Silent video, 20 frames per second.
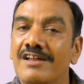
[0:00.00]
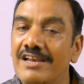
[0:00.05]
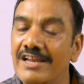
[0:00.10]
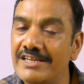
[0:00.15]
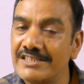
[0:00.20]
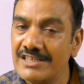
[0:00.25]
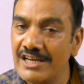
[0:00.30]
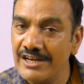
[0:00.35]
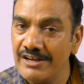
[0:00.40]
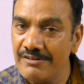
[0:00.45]

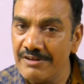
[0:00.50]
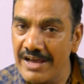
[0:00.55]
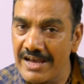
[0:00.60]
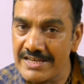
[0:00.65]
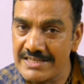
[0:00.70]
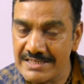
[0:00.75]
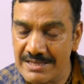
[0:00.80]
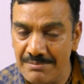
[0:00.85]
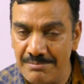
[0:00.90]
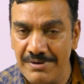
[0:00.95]
लेजिस्लेटिव
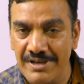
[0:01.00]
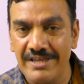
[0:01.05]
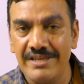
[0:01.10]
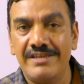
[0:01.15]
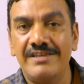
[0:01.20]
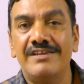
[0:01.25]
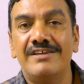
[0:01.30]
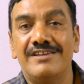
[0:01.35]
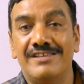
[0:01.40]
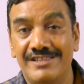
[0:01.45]
असेंबली
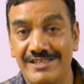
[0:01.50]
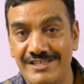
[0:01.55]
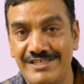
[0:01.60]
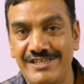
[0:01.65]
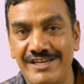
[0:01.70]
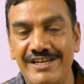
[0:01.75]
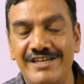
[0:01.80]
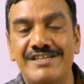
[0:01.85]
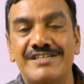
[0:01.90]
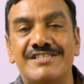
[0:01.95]
इन द
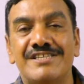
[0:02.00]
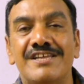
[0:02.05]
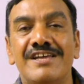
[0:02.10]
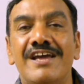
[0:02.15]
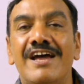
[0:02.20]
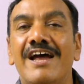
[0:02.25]
स्टेट्स